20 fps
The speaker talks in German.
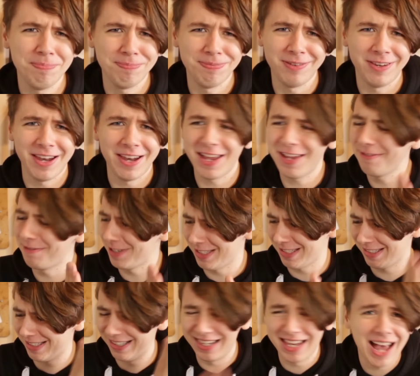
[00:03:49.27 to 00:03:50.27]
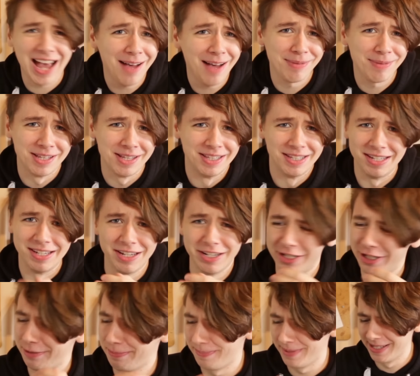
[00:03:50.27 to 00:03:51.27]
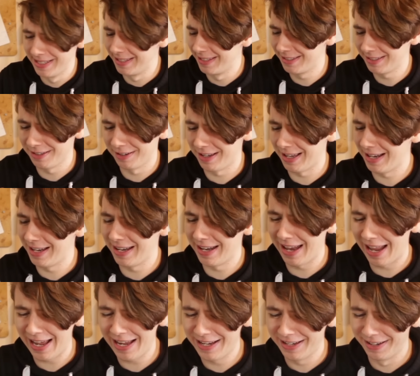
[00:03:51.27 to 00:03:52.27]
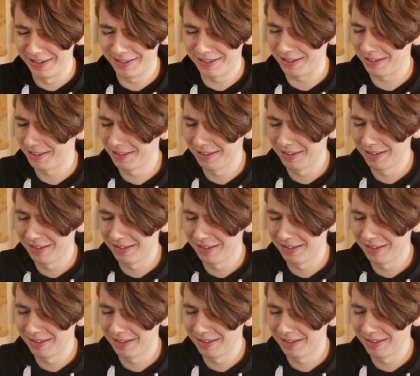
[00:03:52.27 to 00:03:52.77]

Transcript: Play, was labern die? Ich spiel das doch alleine.